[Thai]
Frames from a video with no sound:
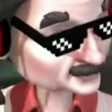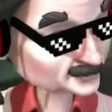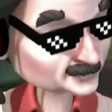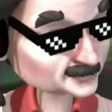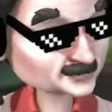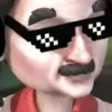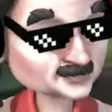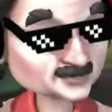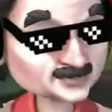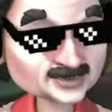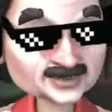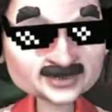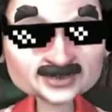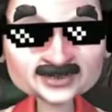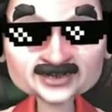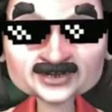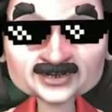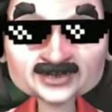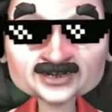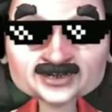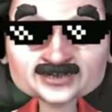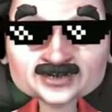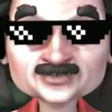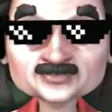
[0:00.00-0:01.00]
ปีนี้
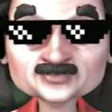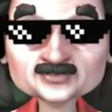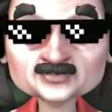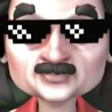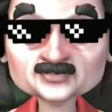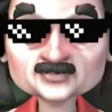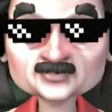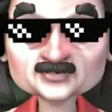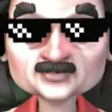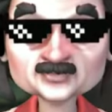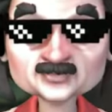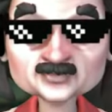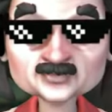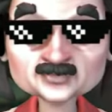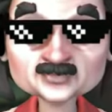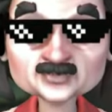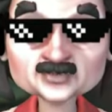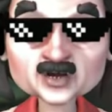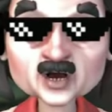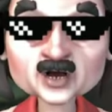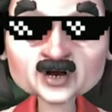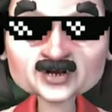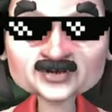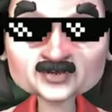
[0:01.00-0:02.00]
บ
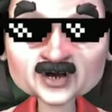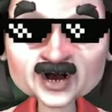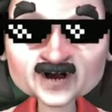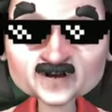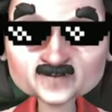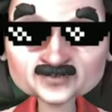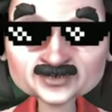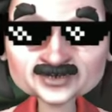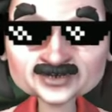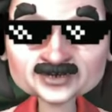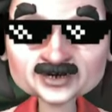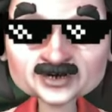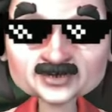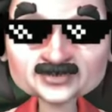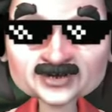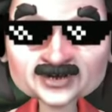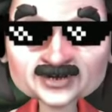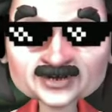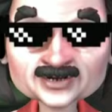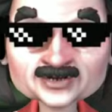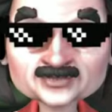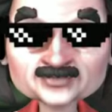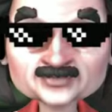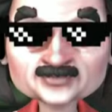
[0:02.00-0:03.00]
อกเลยว่าเฟี้ยวเลย
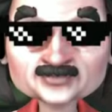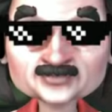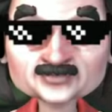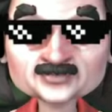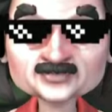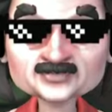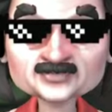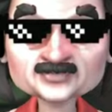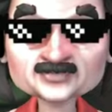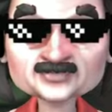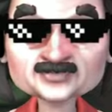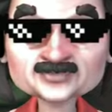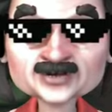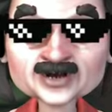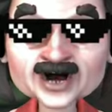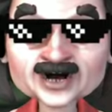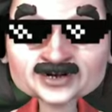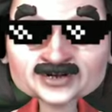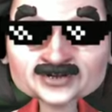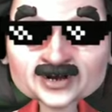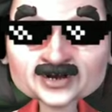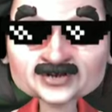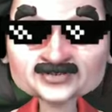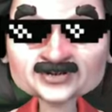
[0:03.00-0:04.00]
นะ อยาก
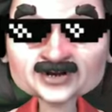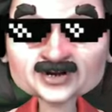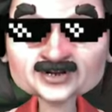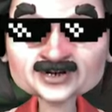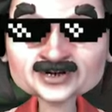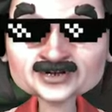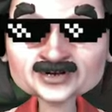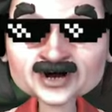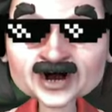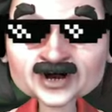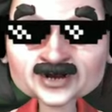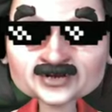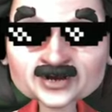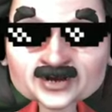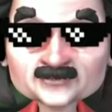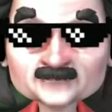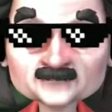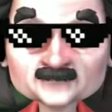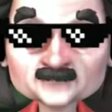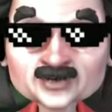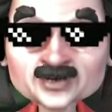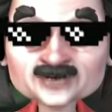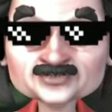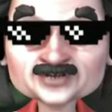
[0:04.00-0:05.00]
ได้แตกในอ่ะ
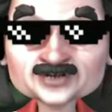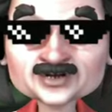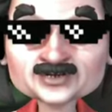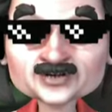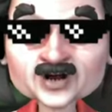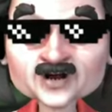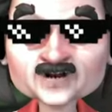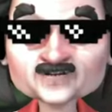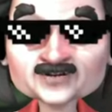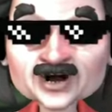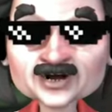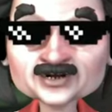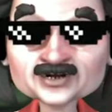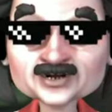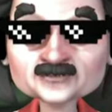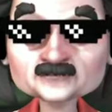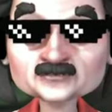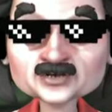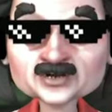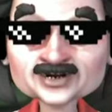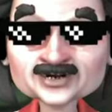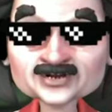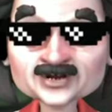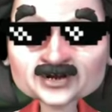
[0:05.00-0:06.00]
ไม่ได้เจอเสาทำ
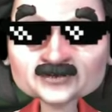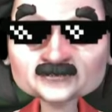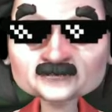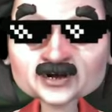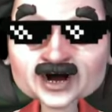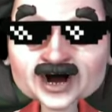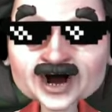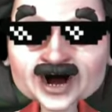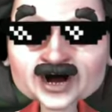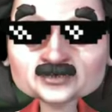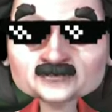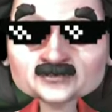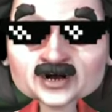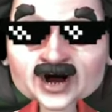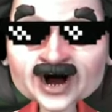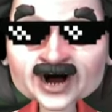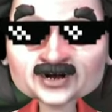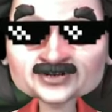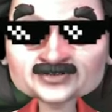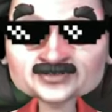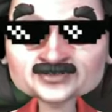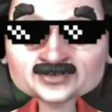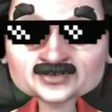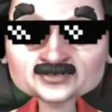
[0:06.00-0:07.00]
แตกในมานานมาก
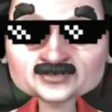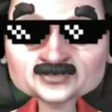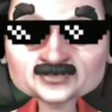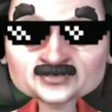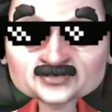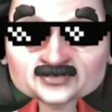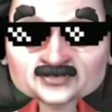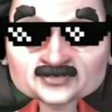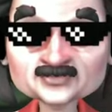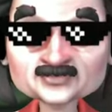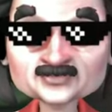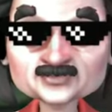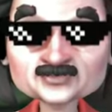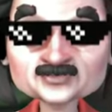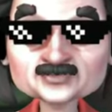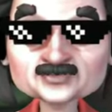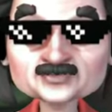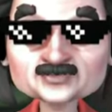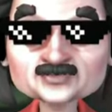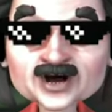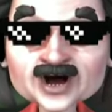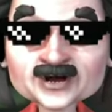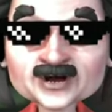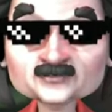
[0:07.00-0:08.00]
นะ
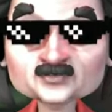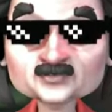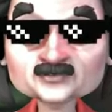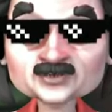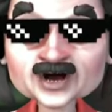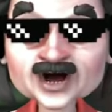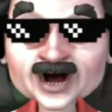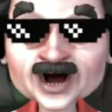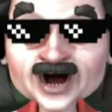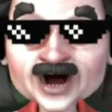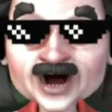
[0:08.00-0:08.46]
สามมุนท้าย